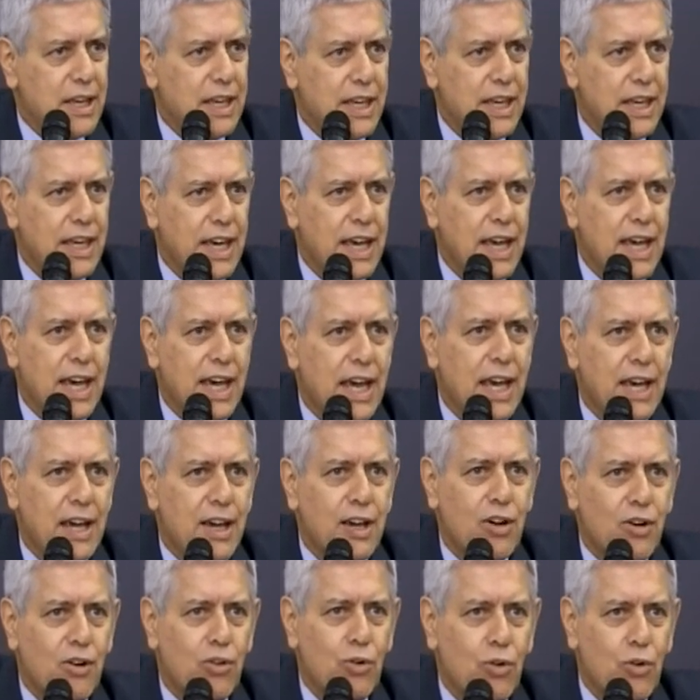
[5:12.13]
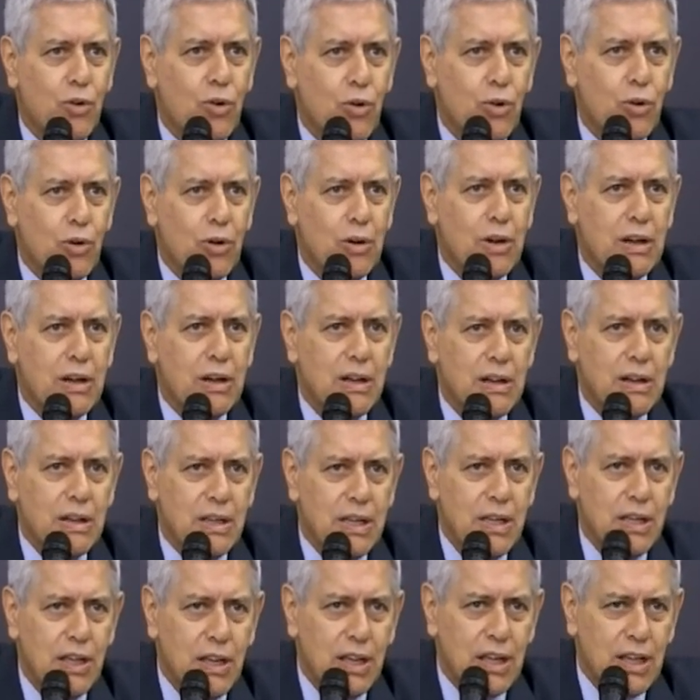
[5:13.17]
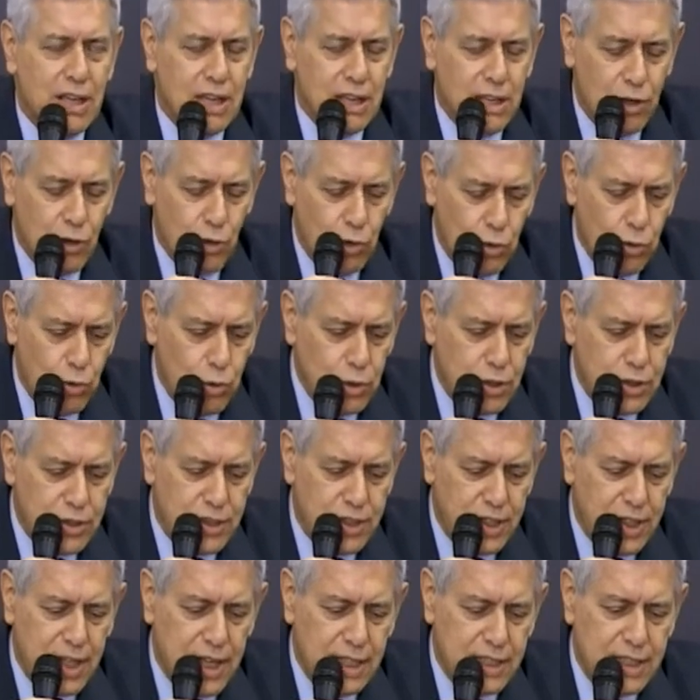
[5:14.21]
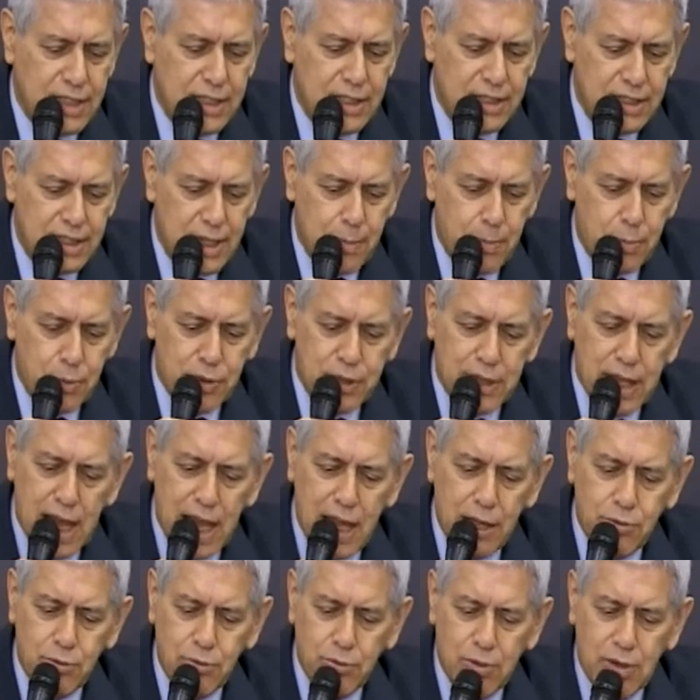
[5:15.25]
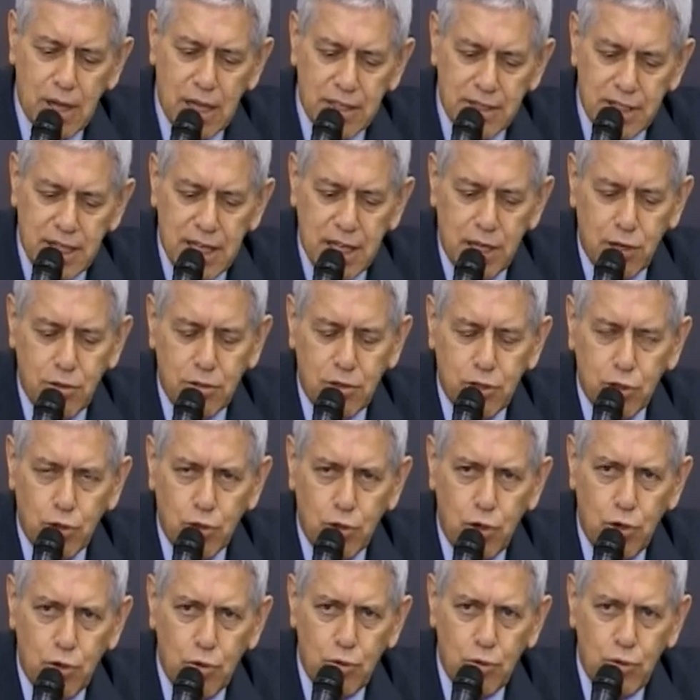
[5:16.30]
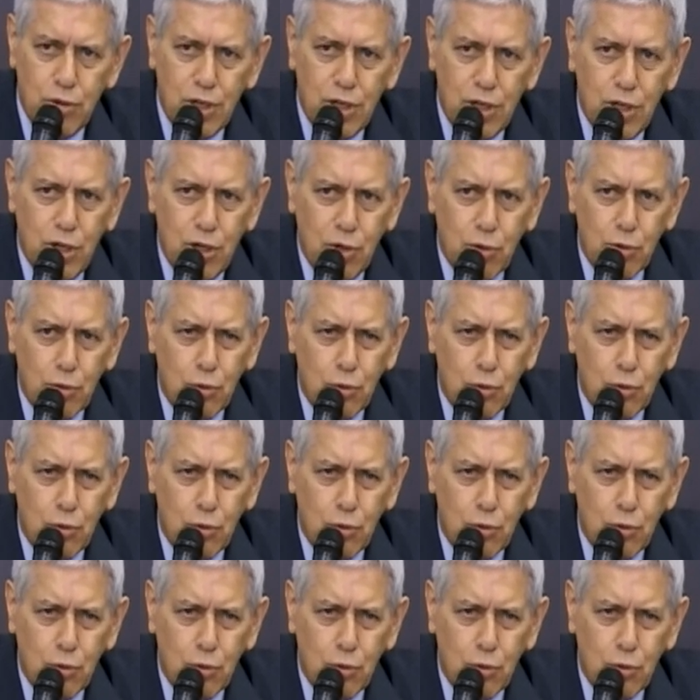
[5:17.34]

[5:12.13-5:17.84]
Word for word: que é o ilustre deputado Adriano Diogo,